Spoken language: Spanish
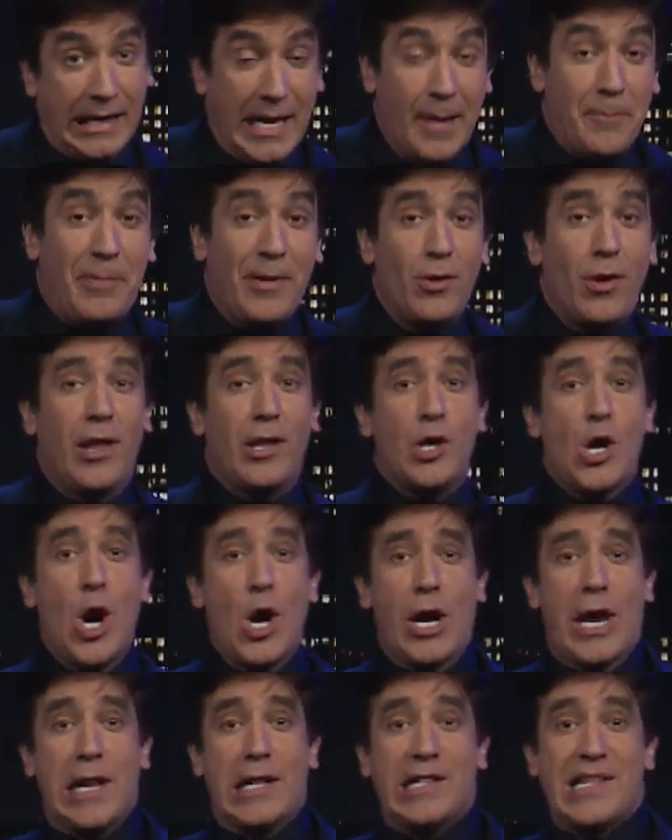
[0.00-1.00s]
Le pido a
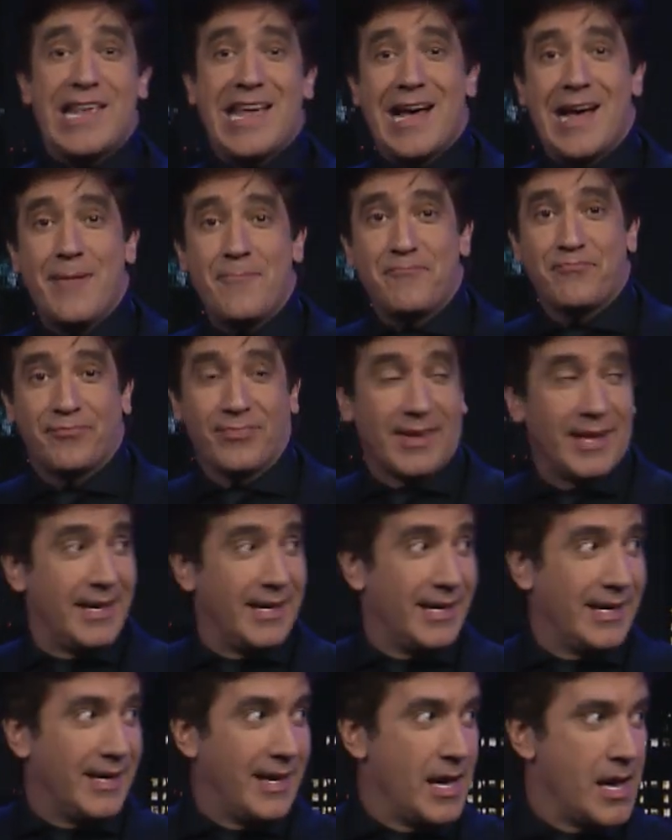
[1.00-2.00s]
Dios que el ¿No te dio miedo en
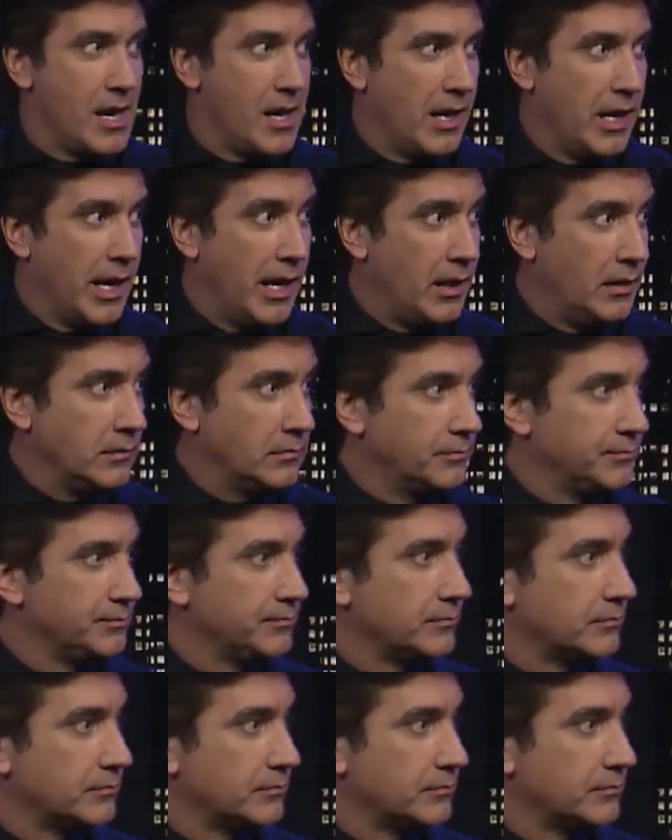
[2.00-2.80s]
la vasectomía? ¿Eh? ¿No